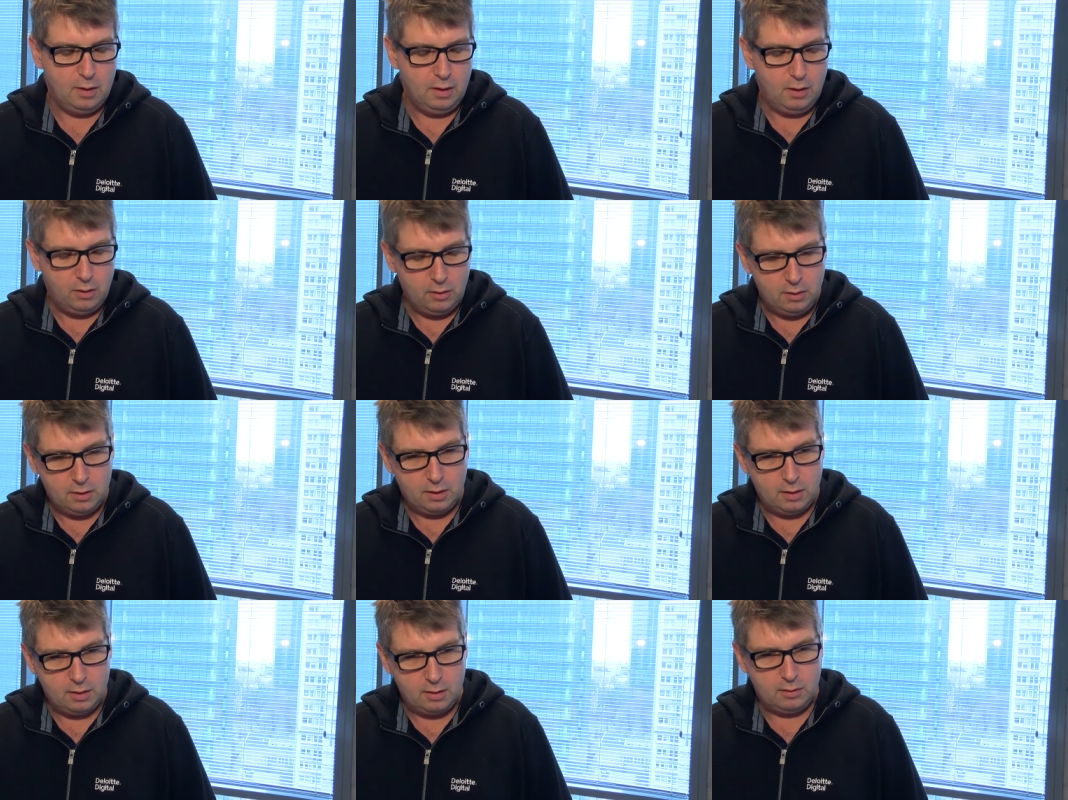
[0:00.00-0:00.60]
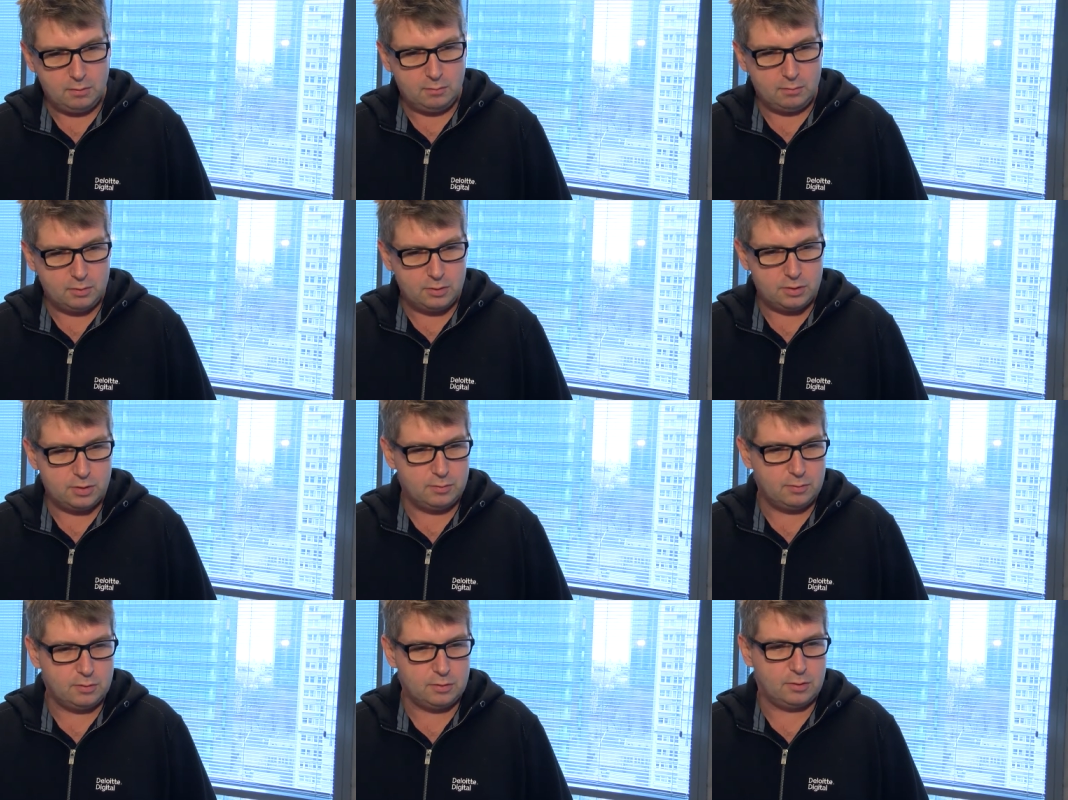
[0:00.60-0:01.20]
o ile
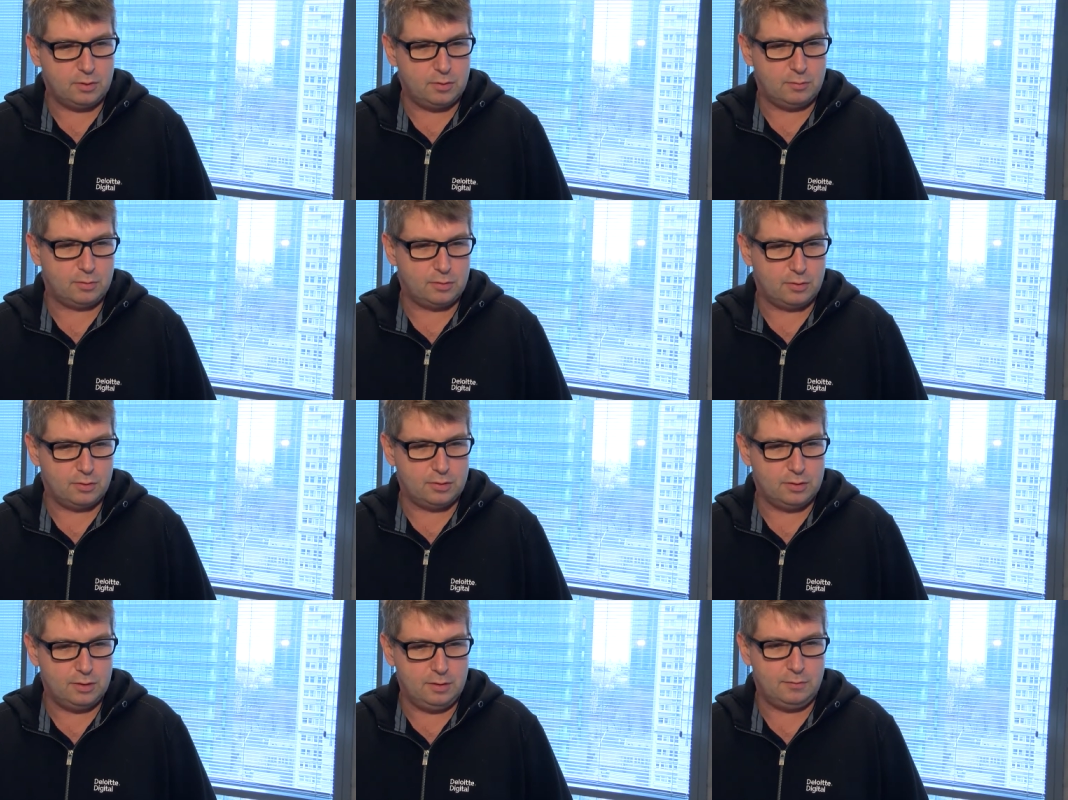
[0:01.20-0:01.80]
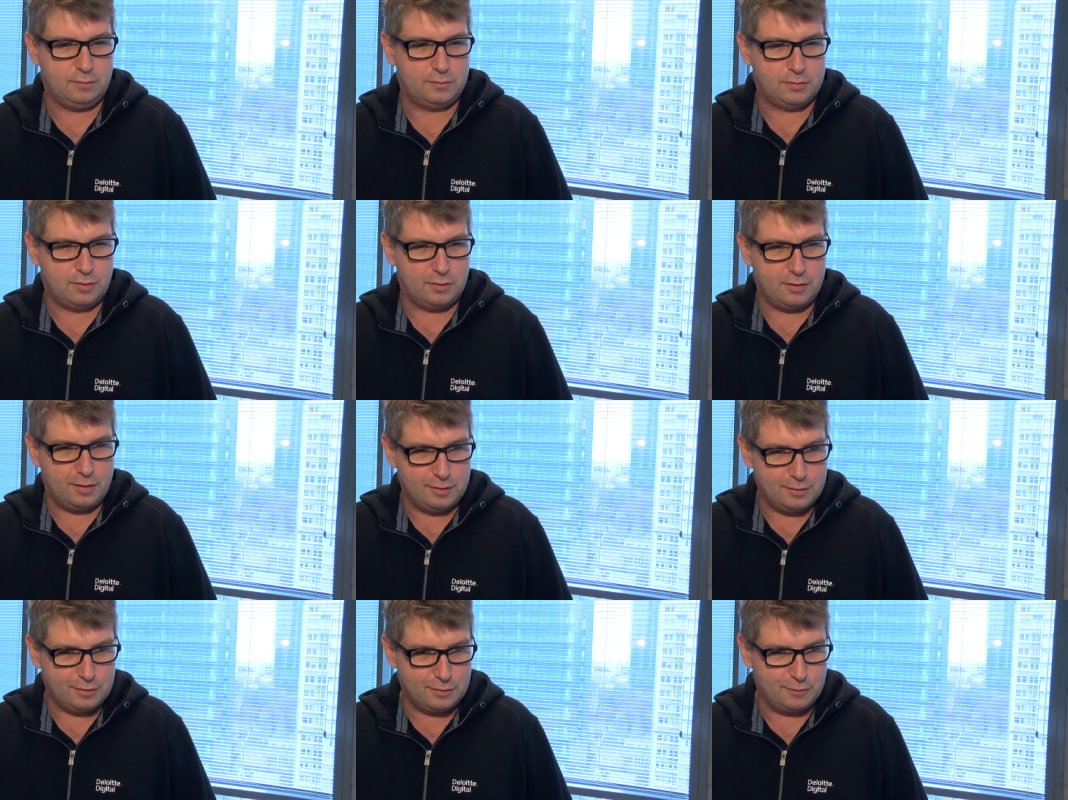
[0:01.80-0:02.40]
będziemy do tego podchodzili w
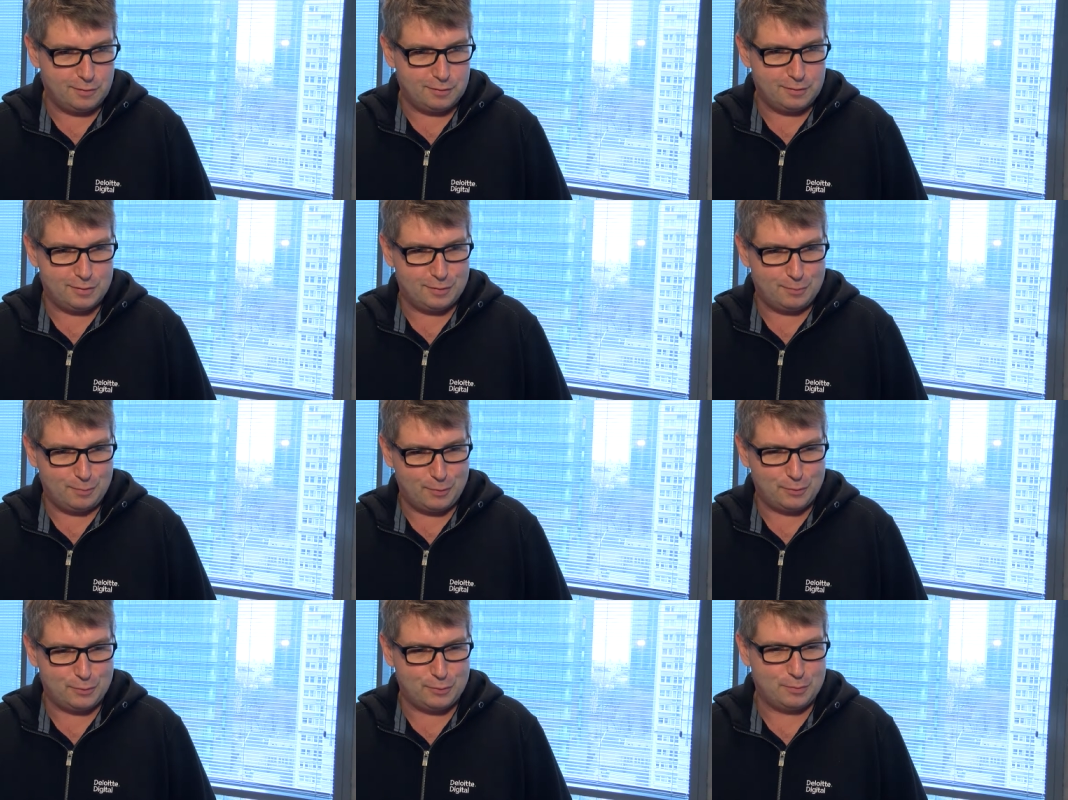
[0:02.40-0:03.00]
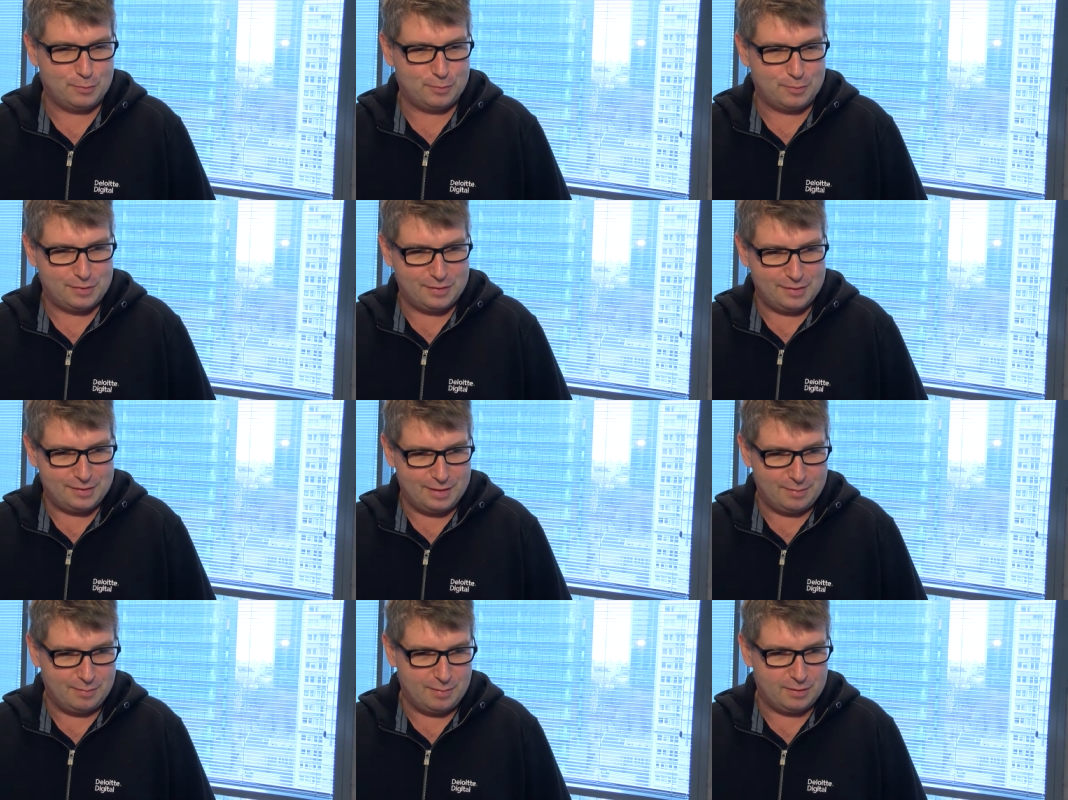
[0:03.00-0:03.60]
zorganizowany sposób,
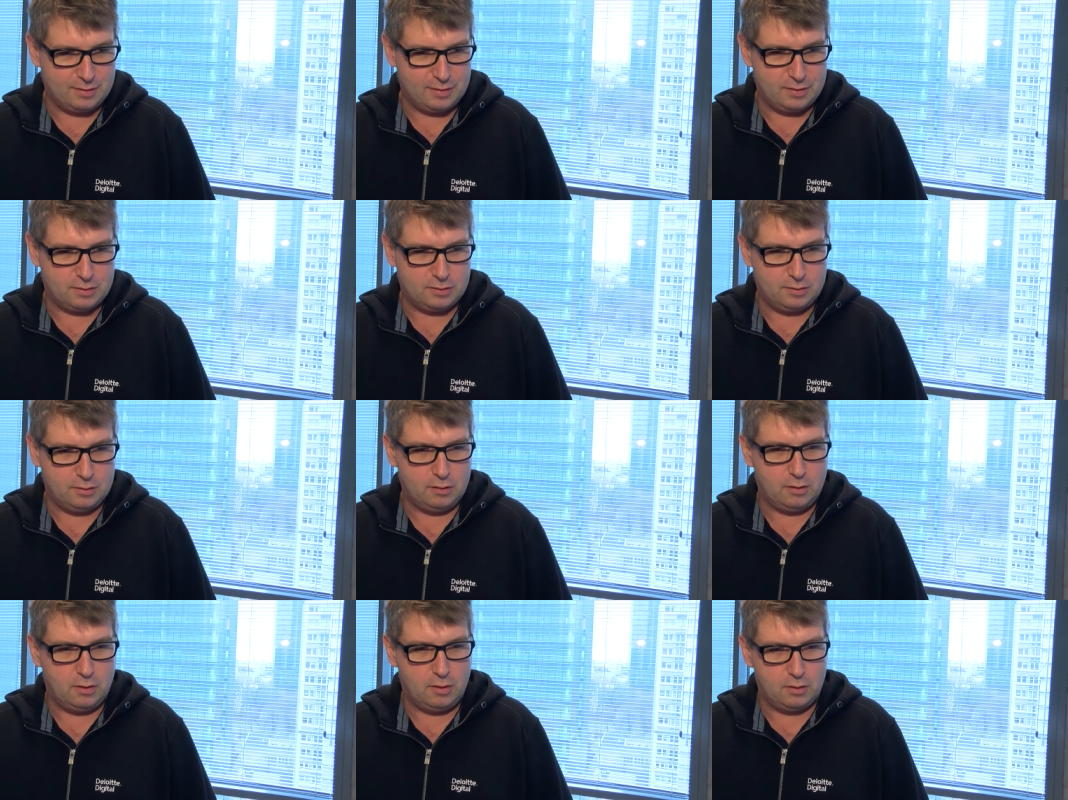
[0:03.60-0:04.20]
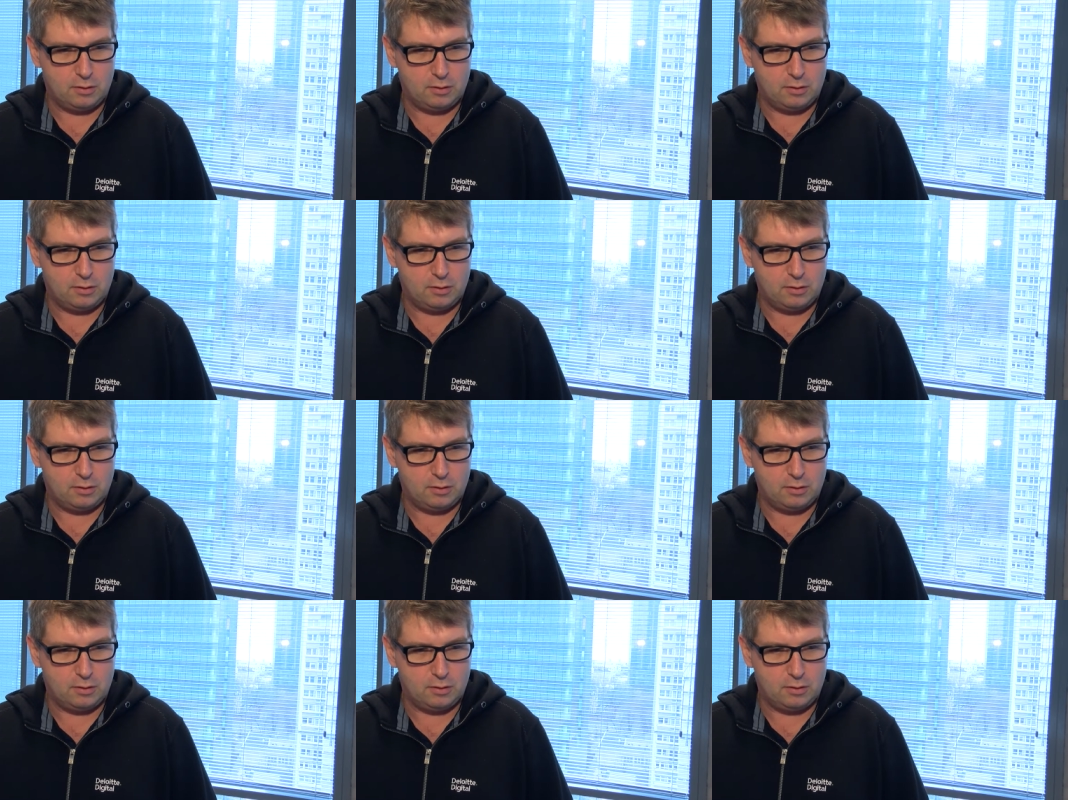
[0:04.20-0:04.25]
systematyczny,